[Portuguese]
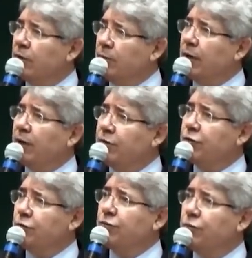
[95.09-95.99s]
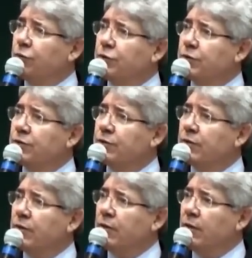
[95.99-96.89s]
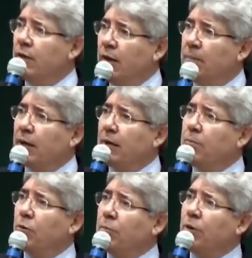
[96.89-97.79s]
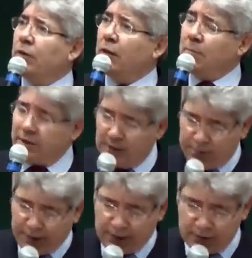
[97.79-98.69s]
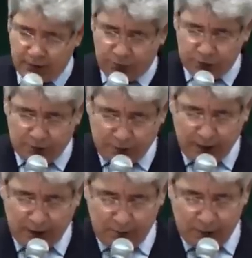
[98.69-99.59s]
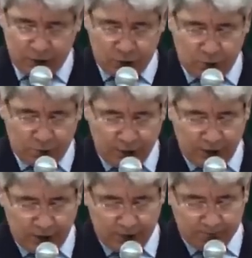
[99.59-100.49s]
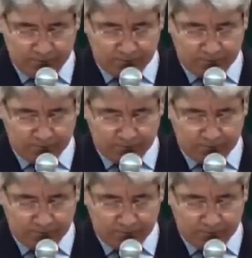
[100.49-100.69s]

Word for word: me revestiu de forças, para que por meu intermédio a pregação fosse plenamente cumprida